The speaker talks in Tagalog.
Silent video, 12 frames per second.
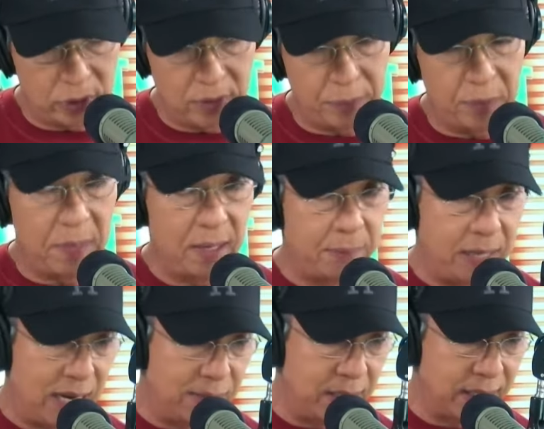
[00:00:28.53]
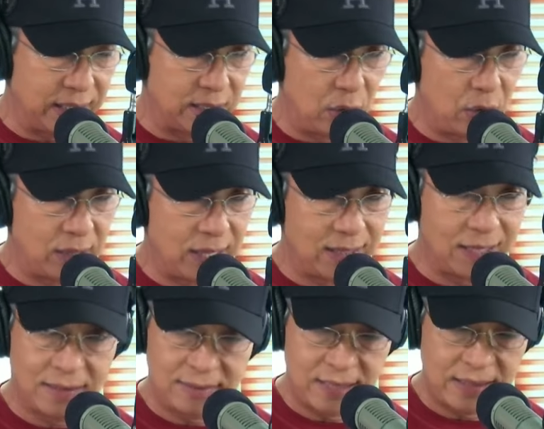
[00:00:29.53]
po mga binabanggit daw na, na,
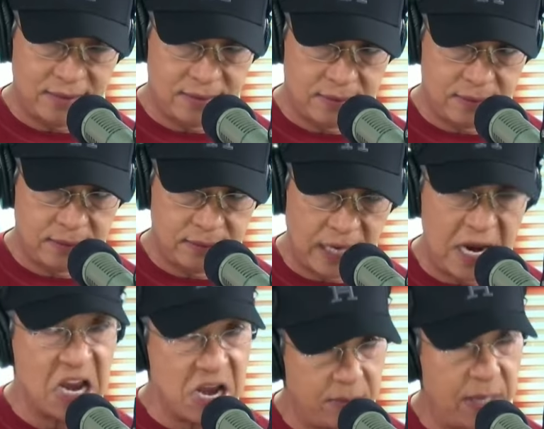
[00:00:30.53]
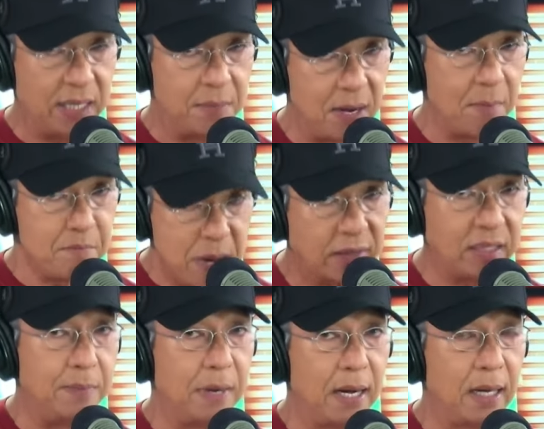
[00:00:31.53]
na, nanahimik na mga
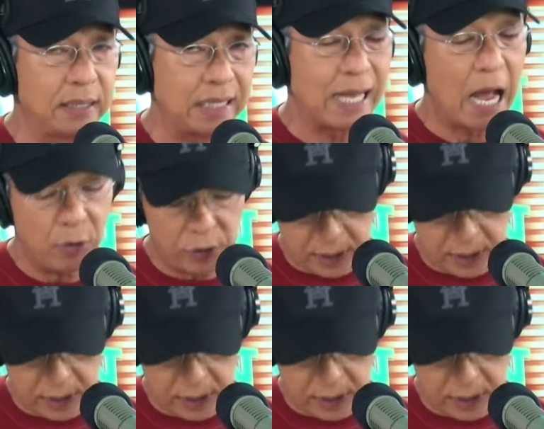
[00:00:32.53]
biktima sa takot?